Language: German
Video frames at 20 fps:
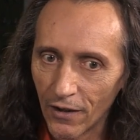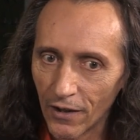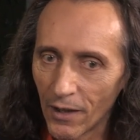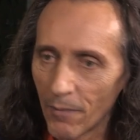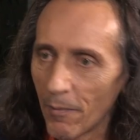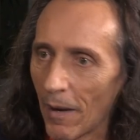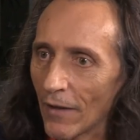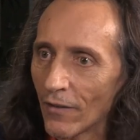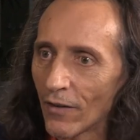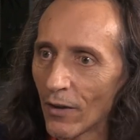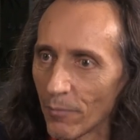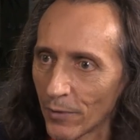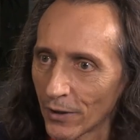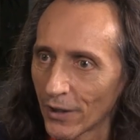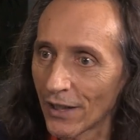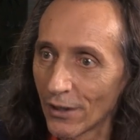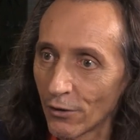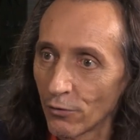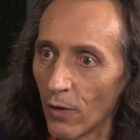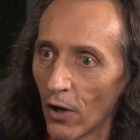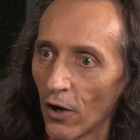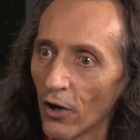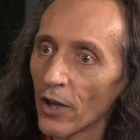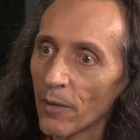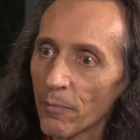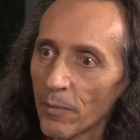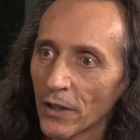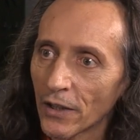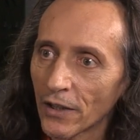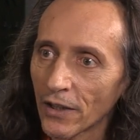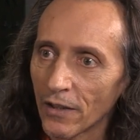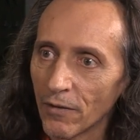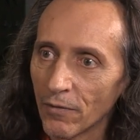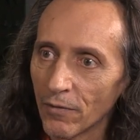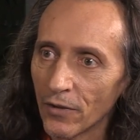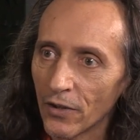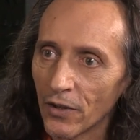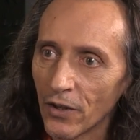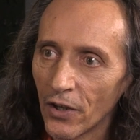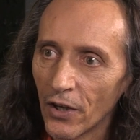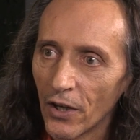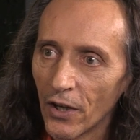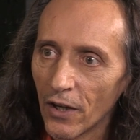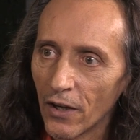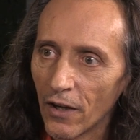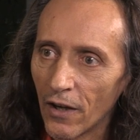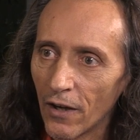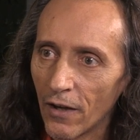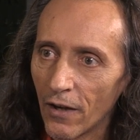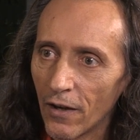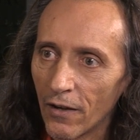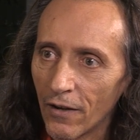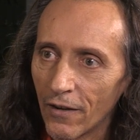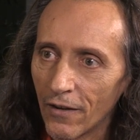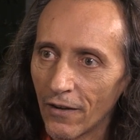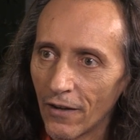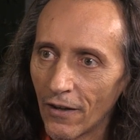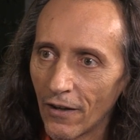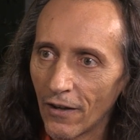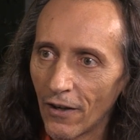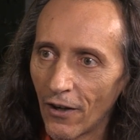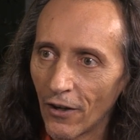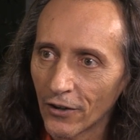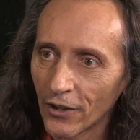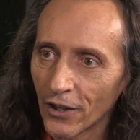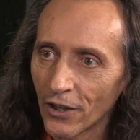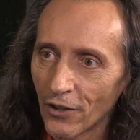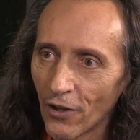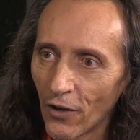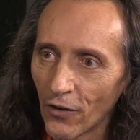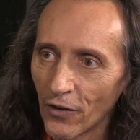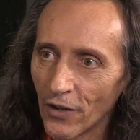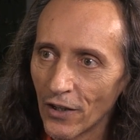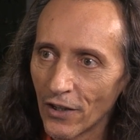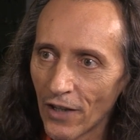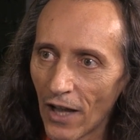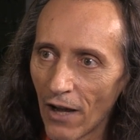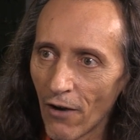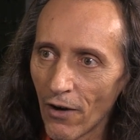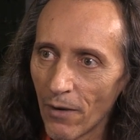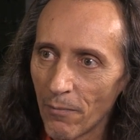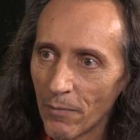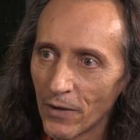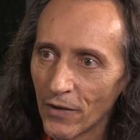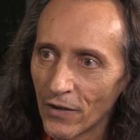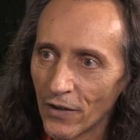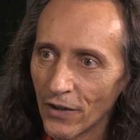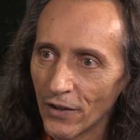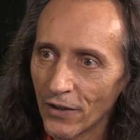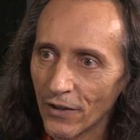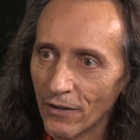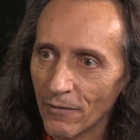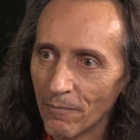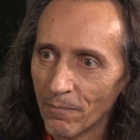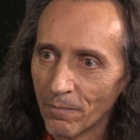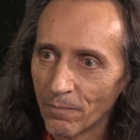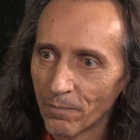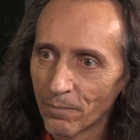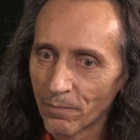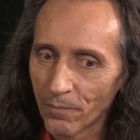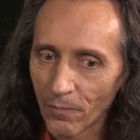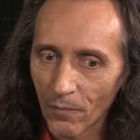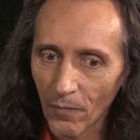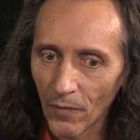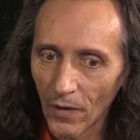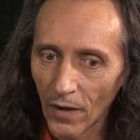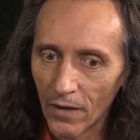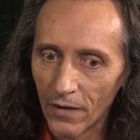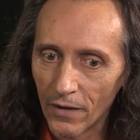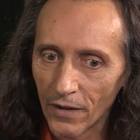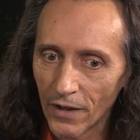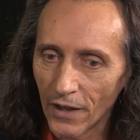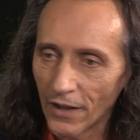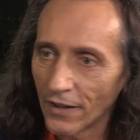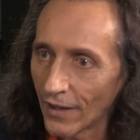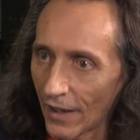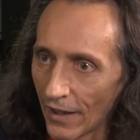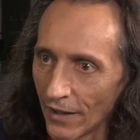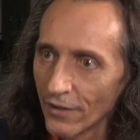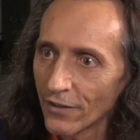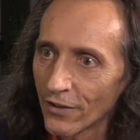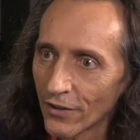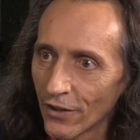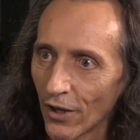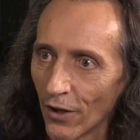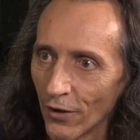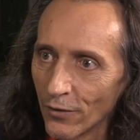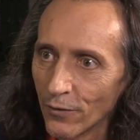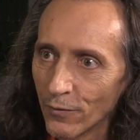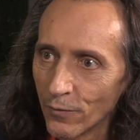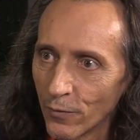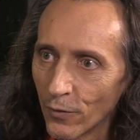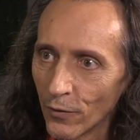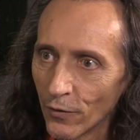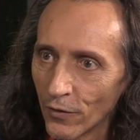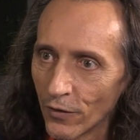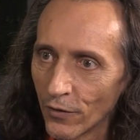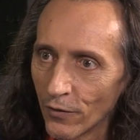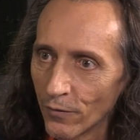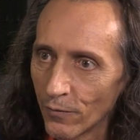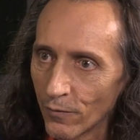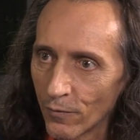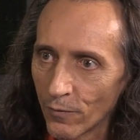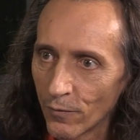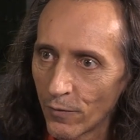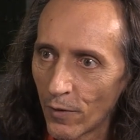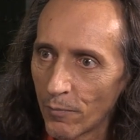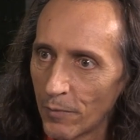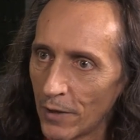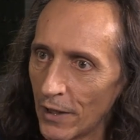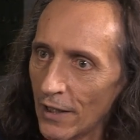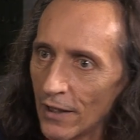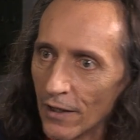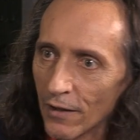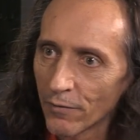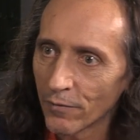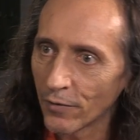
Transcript: gemeinsamen Rituale betrifft. Ja. Äh, hat dich das nicht auch ein bisschen äh, getrennt dann von Familie,